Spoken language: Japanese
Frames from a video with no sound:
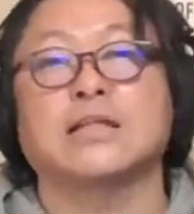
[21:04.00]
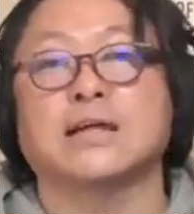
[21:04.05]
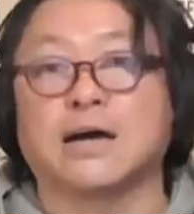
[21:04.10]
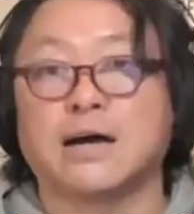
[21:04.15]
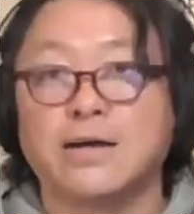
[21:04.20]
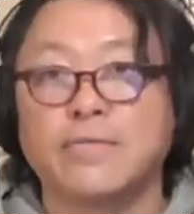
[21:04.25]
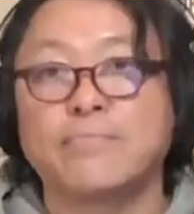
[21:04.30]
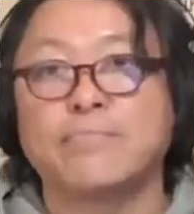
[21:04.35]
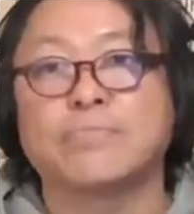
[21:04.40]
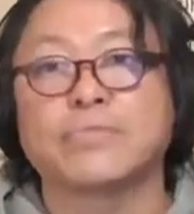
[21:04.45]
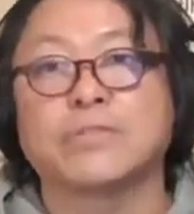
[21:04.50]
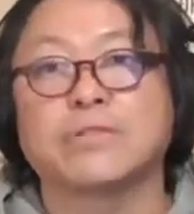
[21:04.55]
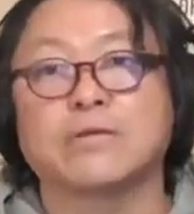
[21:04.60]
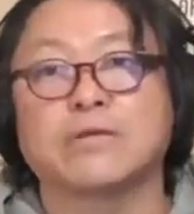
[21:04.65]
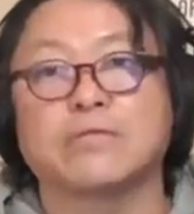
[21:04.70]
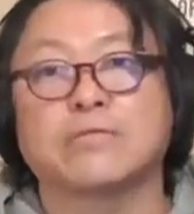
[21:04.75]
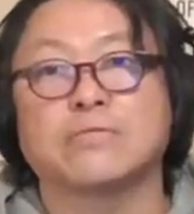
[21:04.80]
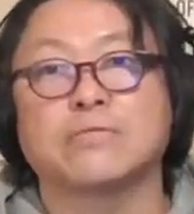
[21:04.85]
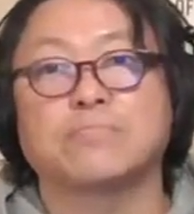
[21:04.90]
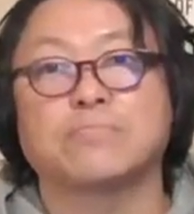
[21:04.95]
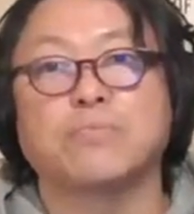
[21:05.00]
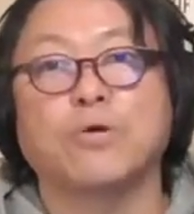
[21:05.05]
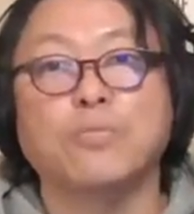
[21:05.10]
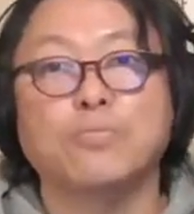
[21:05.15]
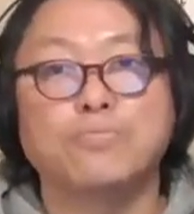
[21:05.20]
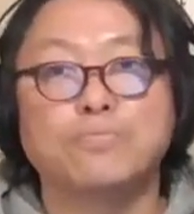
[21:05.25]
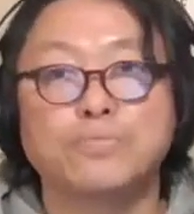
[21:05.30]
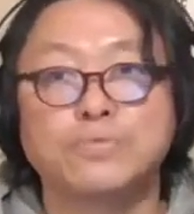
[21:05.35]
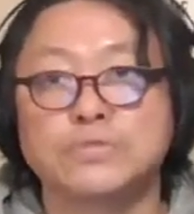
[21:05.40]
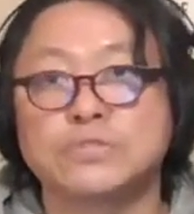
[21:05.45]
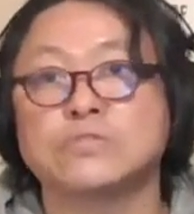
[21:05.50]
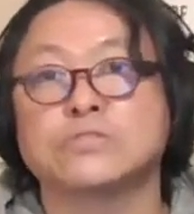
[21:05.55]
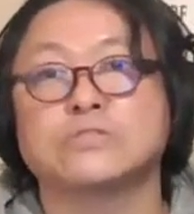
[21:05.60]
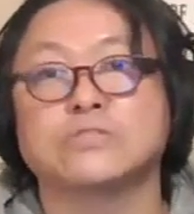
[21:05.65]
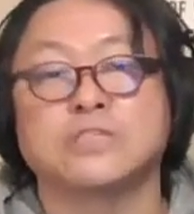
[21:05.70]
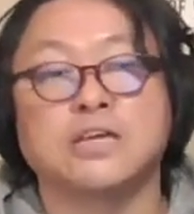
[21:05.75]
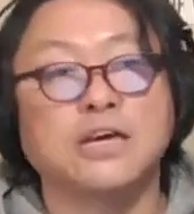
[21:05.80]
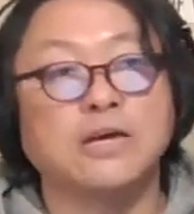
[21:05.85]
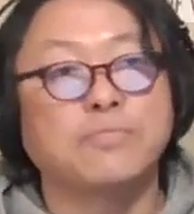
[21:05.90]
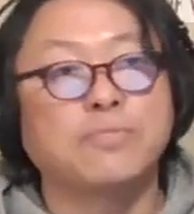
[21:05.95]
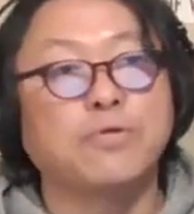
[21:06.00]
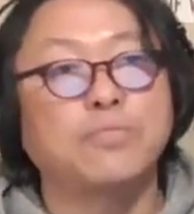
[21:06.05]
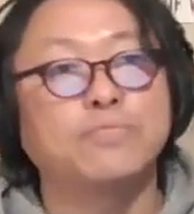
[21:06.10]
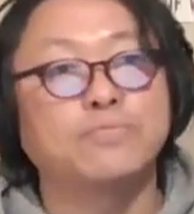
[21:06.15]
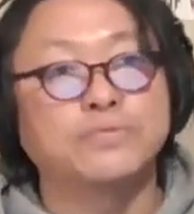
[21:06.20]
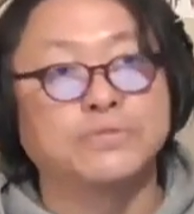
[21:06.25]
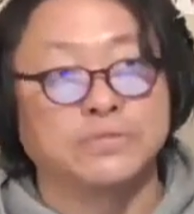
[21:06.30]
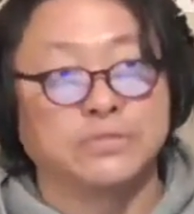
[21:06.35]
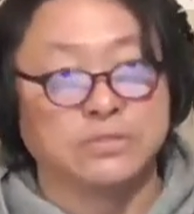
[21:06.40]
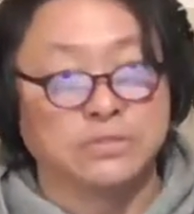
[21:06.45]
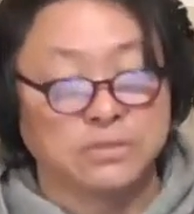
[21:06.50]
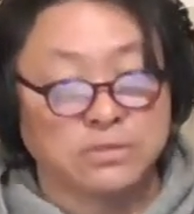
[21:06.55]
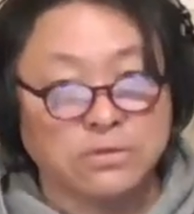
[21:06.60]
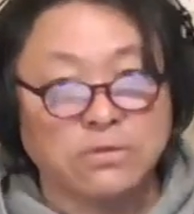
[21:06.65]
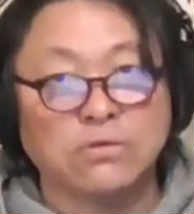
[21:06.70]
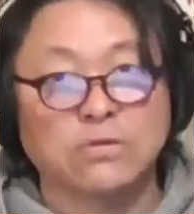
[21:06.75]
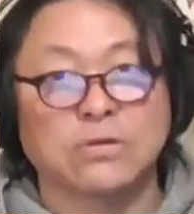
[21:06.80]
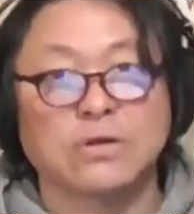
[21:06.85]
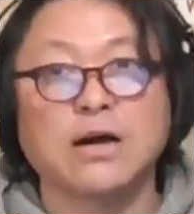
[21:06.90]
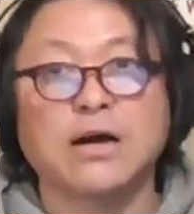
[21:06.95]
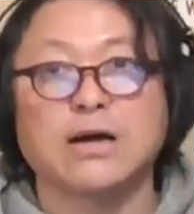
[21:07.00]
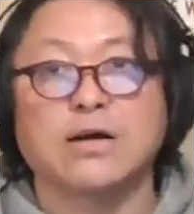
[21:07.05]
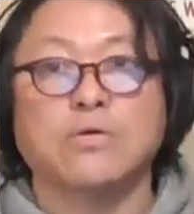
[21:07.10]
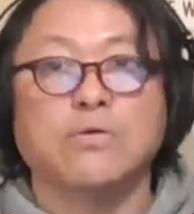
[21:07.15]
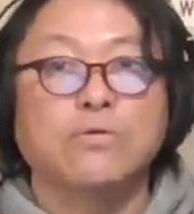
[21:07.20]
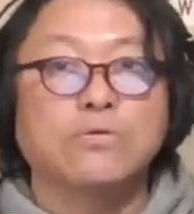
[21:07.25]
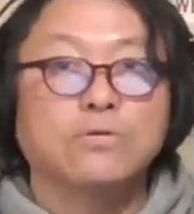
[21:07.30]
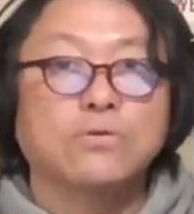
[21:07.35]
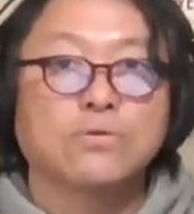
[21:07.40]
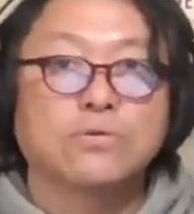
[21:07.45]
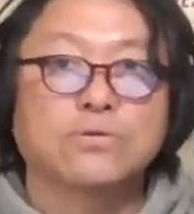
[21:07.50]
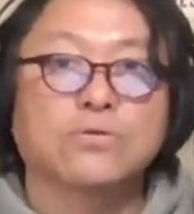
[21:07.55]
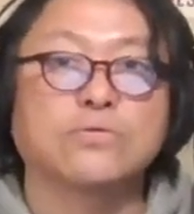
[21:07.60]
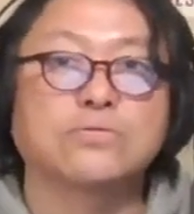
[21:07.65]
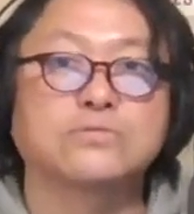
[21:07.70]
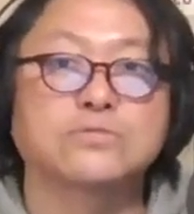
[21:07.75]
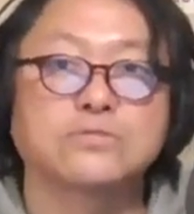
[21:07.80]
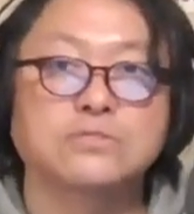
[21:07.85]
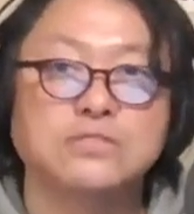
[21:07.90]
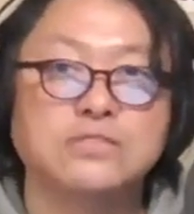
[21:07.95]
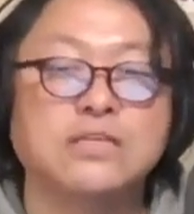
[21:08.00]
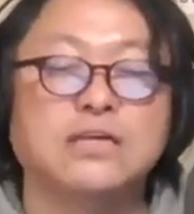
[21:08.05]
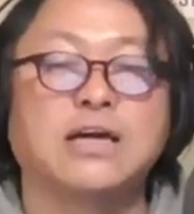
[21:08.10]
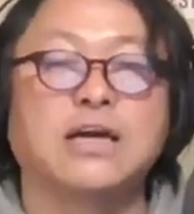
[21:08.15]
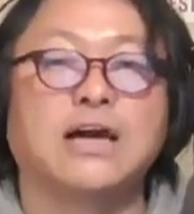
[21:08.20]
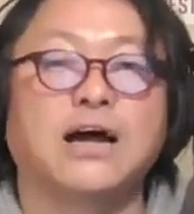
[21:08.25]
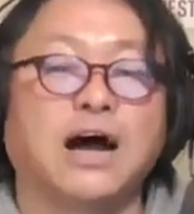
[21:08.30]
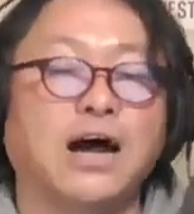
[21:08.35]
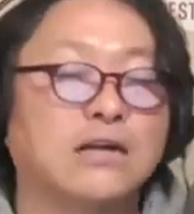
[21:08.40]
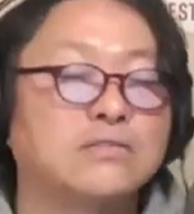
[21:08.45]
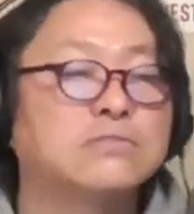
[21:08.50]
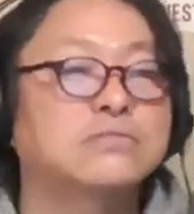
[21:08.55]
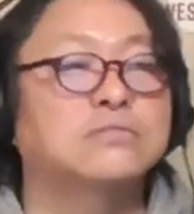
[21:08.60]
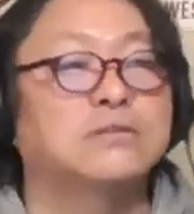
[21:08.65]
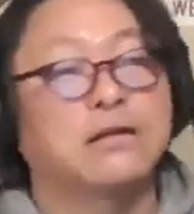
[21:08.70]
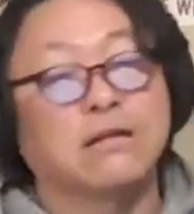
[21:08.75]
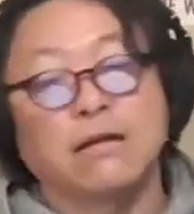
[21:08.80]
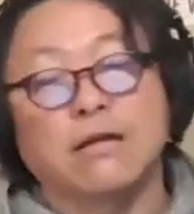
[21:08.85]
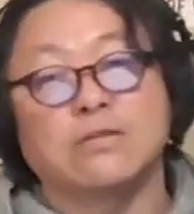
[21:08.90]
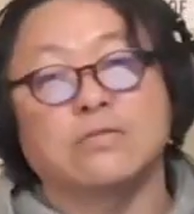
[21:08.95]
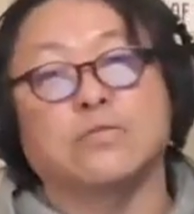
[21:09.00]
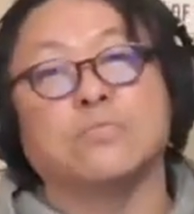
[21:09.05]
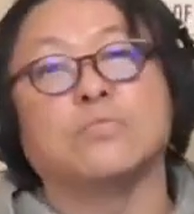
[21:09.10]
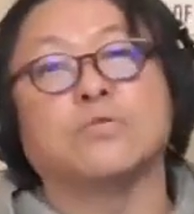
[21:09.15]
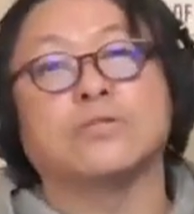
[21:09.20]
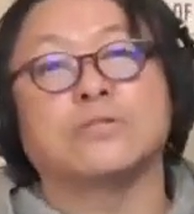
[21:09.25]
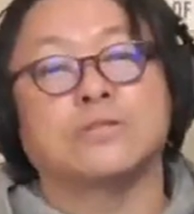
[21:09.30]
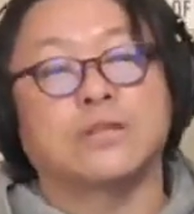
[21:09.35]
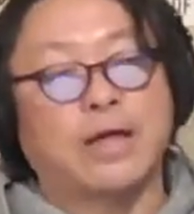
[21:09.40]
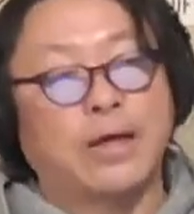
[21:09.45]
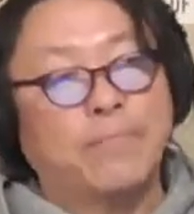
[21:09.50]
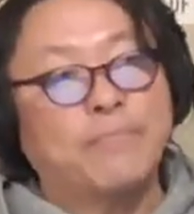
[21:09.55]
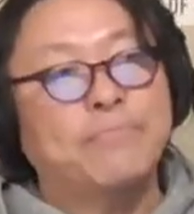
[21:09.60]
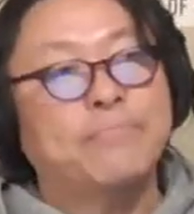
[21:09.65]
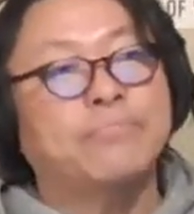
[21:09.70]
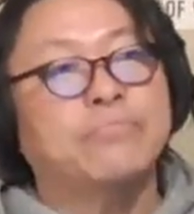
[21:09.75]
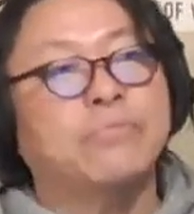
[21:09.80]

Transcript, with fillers: なポップス j p o p のがこの曲にあるんだなと思って